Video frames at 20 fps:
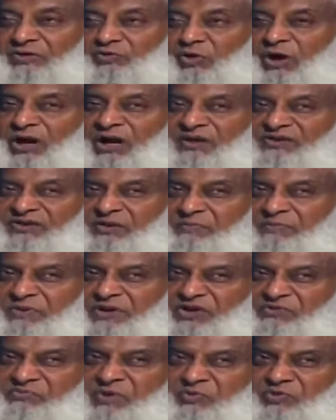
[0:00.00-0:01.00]
तो अगरचि
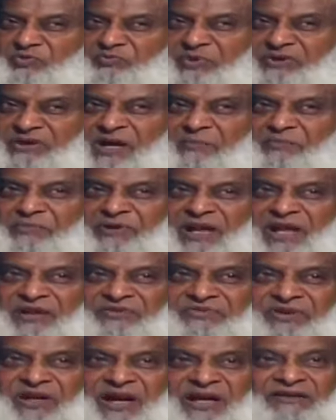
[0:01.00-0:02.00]
बीच में कुछ मजामी
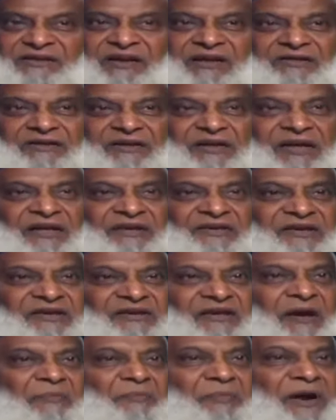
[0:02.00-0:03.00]
ऐसे आ जाते हैं
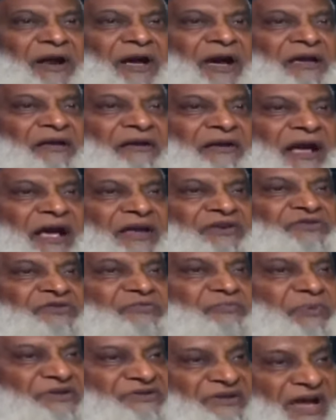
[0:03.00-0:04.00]
जिनका बराह
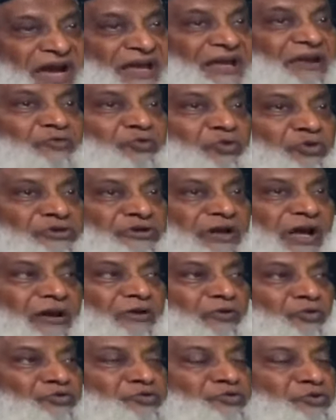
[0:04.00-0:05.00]
रास्त बज़ाहिर कोई
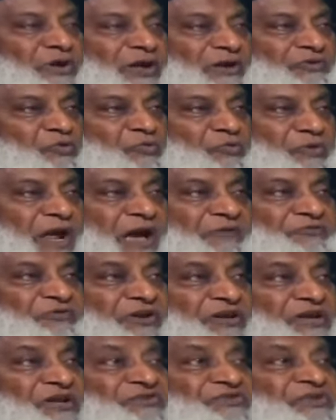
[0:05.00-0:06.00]
ताल्लुक जो है वो
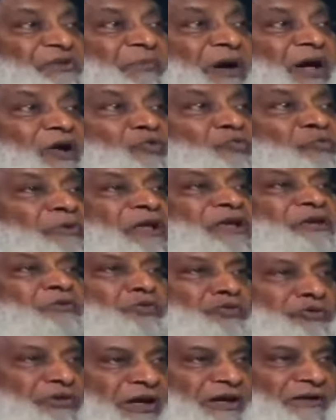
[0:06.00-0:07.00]
मुनाफिकीन से मालूम नहीं
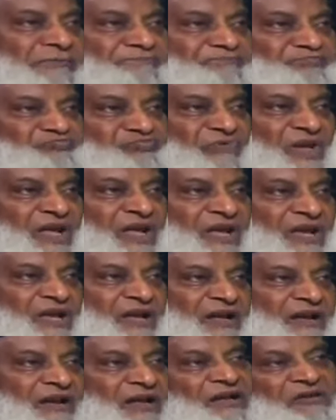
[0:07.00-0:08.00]
होता
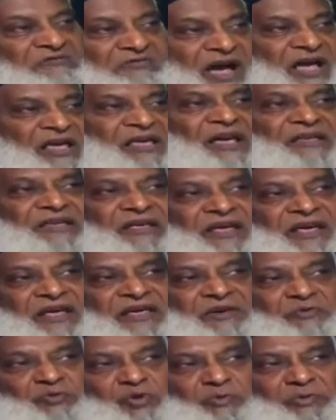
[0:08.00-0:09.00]
लेकिन वाक़ यह है
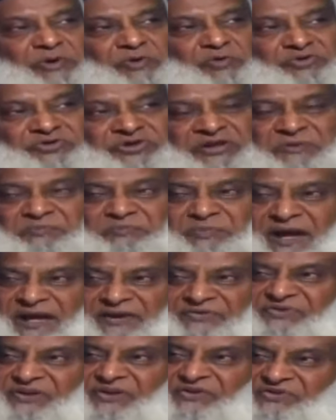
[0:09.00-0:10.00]
कि वो भी उसी
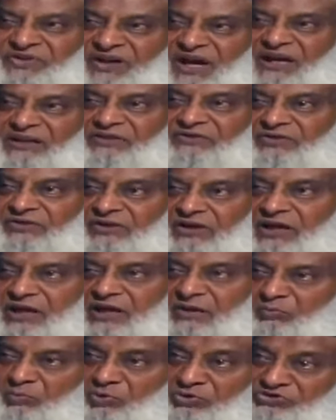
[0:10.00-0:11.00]
बहस के साथ
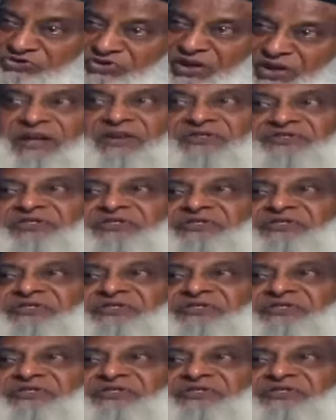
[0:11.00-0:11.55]
मुंसलिक